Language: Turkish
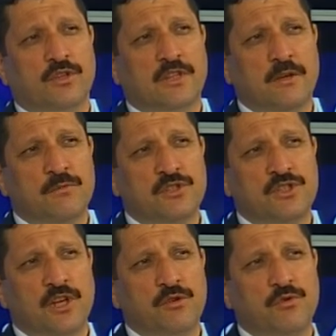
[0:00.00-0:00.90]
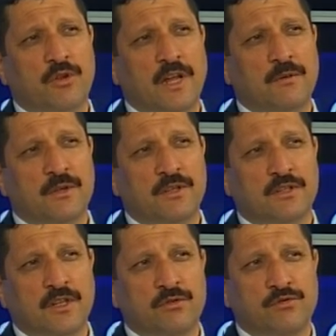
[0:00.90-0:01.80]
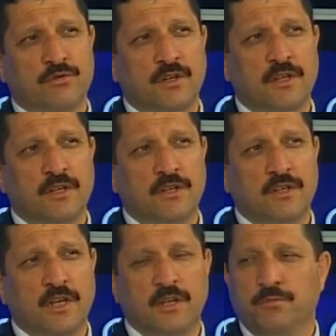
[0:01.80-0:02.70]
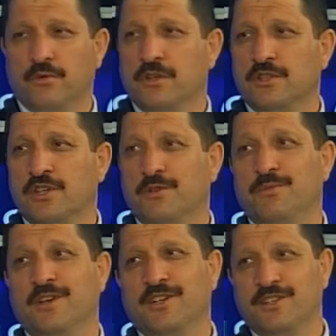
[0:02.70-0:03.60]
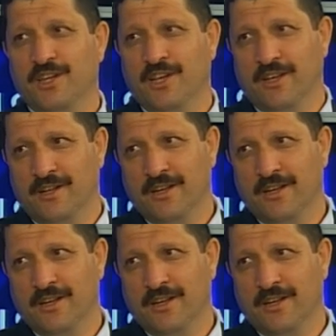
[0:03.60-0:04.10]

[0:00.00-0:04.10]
demirciye yönelmedikten sonra gelip göreceği bir yer değil.